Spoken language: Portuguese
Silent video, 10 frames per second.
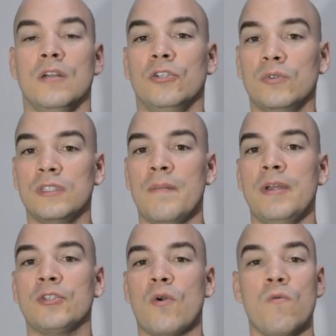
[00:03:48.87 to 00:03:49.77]

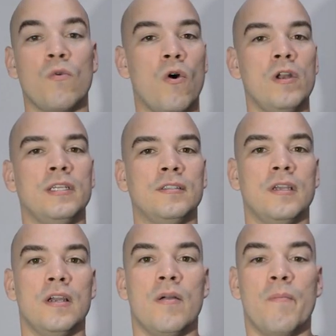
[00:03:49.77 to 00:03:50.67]
Juntamente com Ungoliant,
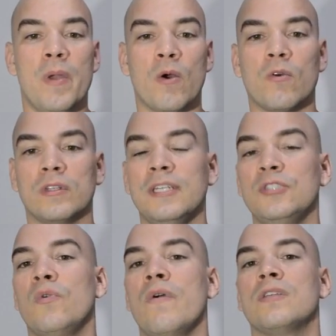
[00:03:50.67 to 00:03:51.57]
Melkor
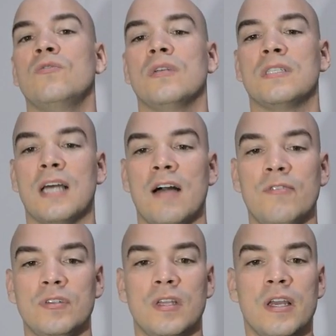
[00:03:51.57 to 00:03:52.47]
destruiu as duas
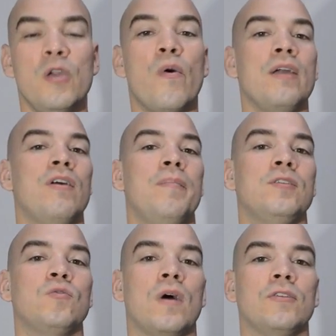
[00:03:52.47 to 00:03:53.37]
árvores e o Reino
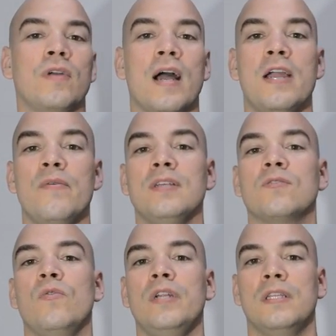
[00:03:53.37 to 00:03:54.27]
Abençoado caiu em
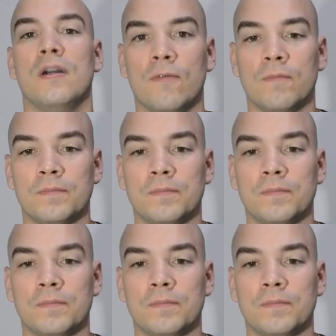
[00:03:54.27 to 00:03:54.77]
escuridão.